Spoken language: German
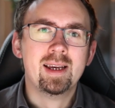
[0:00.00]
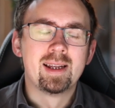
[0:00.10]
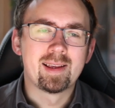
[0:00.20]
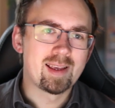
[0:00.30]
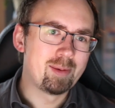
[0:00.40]

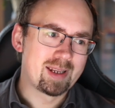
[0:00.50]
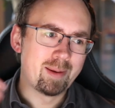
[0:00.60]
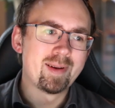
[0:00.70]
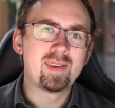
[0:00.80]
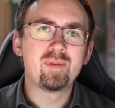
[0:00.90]
Das habe ich
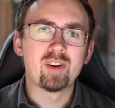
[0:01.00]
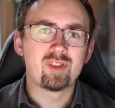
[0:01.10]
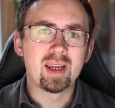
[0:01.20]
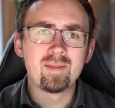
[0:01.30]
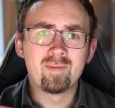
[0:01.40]
damals nicht
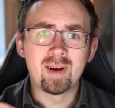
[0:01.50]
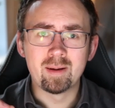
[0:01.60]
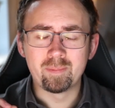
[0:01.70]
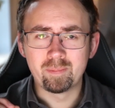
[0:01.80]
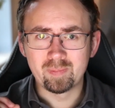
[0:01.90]
verstanden,
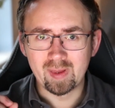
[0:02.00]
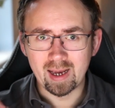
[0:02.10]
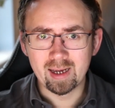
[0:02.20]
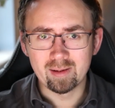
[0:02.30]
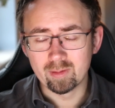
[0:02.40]
weil
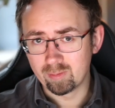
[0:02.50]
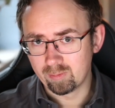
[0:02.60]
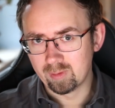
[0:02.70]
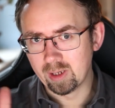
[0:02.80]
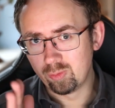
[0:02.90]
da
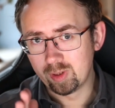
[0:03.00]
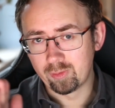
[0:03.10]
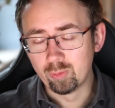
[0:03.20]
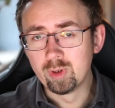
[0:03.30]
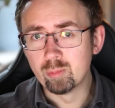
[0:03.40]
natürlich
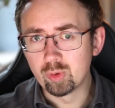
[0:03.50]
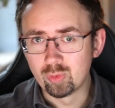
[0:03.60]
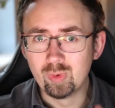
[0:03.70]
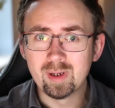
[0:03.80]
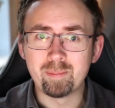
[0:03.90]
jetzt nur die
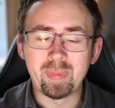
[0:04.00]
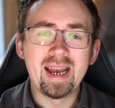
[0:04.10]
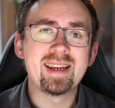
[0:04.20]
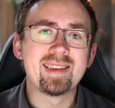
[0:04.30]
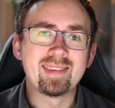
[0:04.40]
Module,
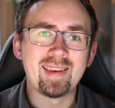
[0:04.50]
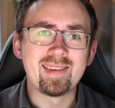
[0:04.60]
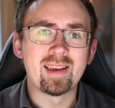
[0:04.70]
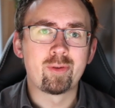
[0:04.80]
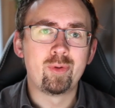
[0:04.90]
beide sehr,
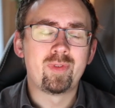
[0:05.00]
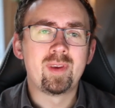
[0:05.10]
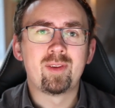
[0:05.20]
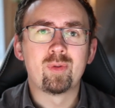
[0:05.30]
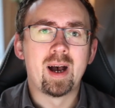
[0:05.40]
sehr
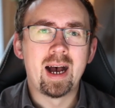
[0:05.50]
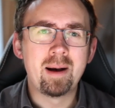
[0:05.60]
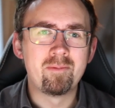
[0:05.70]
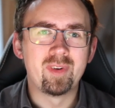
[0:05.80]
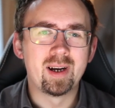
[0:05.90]
günstig zu
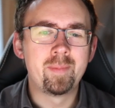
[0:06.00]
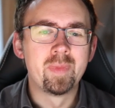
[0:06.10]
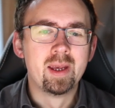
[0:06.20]
haben waren.